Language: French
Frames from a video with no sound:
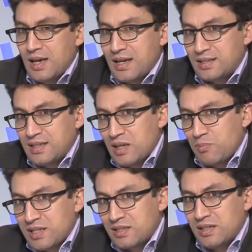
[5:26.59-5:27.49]
Ce qui s'est
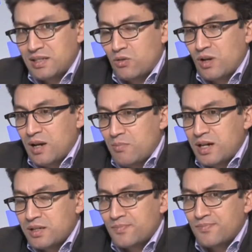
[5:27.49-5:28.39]
passé, c'est que
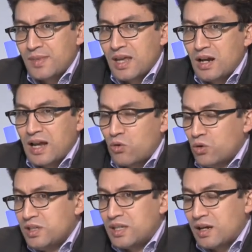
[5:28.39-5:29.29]
l'Allemagne, la
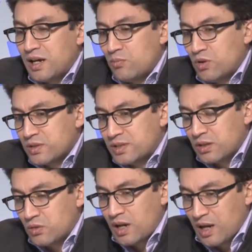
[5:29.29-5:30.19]
chronique allemande, c'est
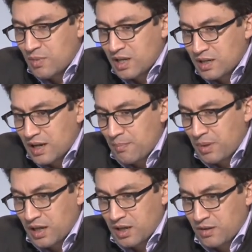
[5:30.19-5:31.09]
que l'Allemagne,
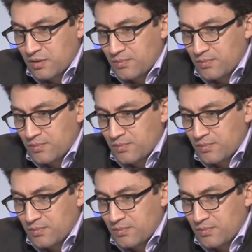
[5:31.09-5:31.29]
après